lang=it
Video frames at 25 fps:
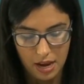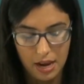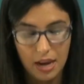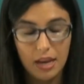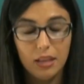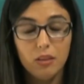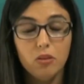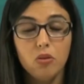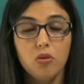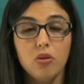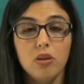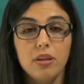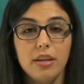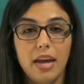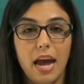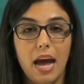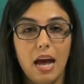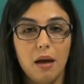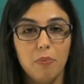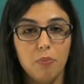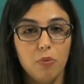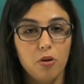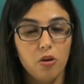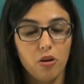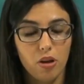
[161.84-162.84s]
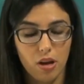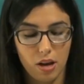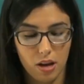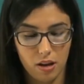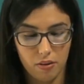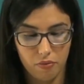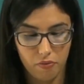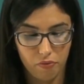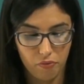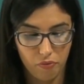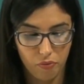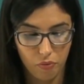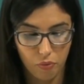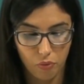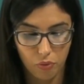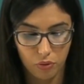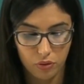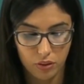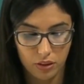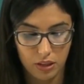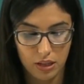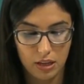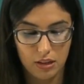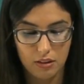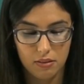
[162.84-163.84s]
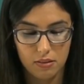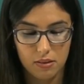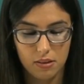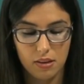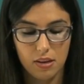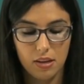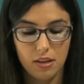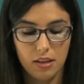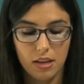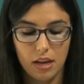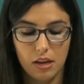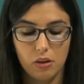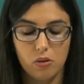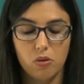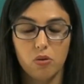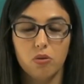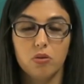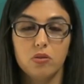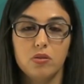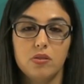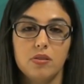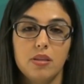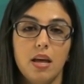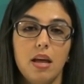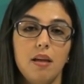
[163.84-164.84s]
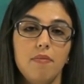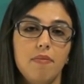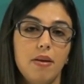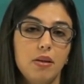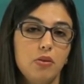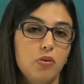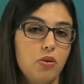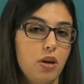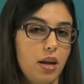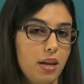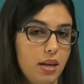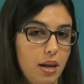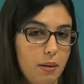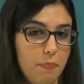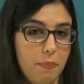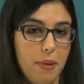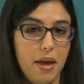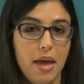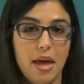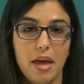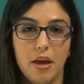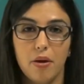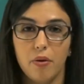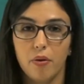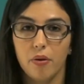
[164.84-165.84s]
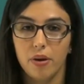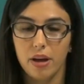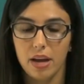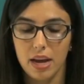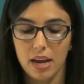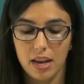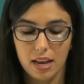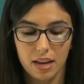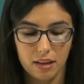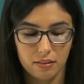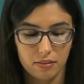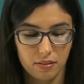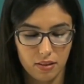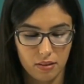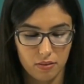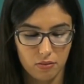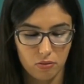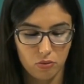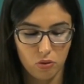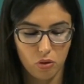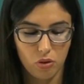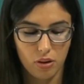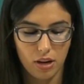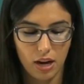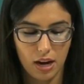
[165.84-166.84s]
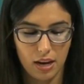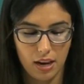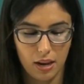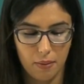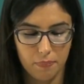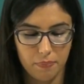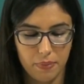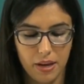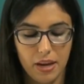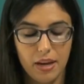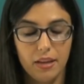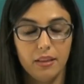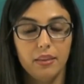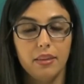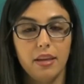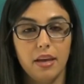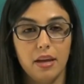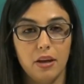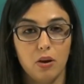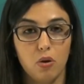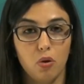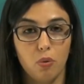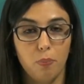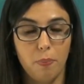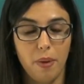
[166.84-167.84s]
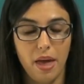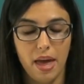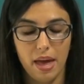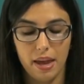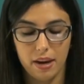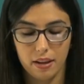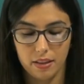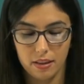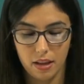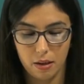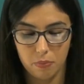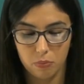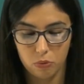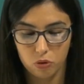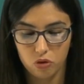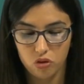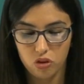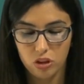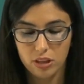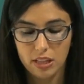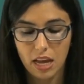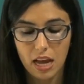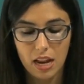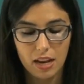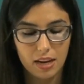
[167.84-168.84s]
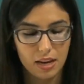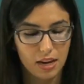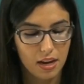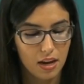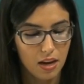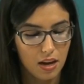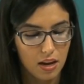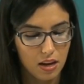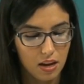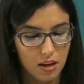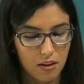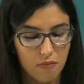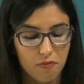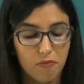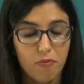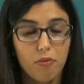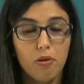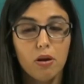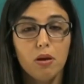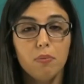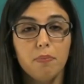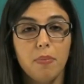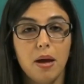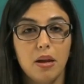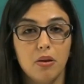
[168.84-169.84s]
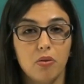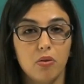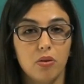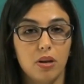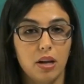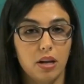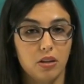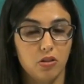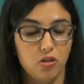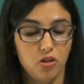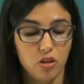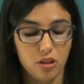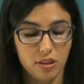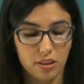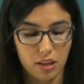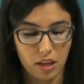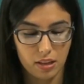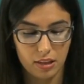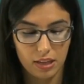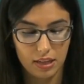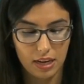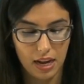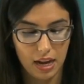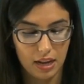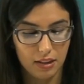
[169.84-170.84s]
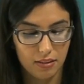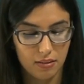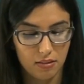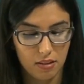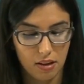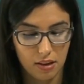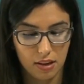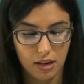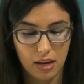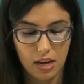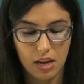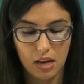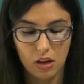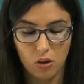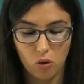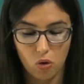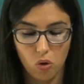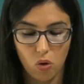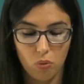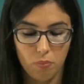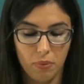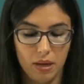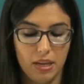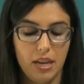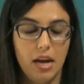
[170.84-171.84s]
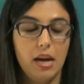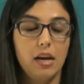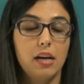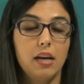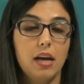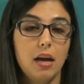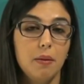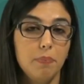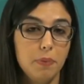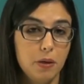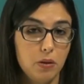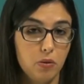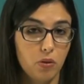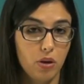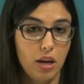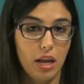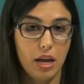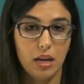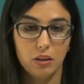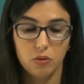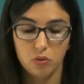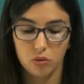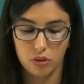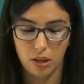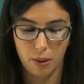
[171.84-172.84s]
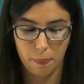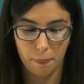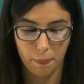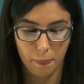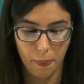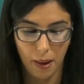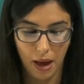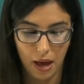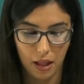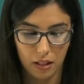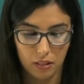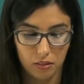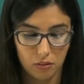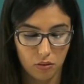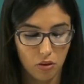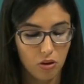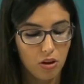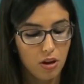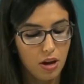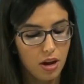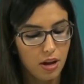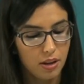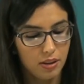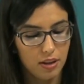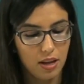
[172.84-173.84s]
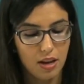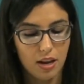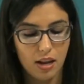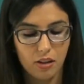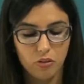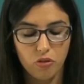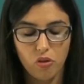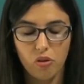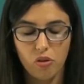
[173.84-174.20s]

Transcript: E torniamo a Fondi. Il sindaco Salvatore De Meo e l'assessore all'ambiente Roberta Muccitelli informano la cittadinanza che, come da capitolato d'appalto, nella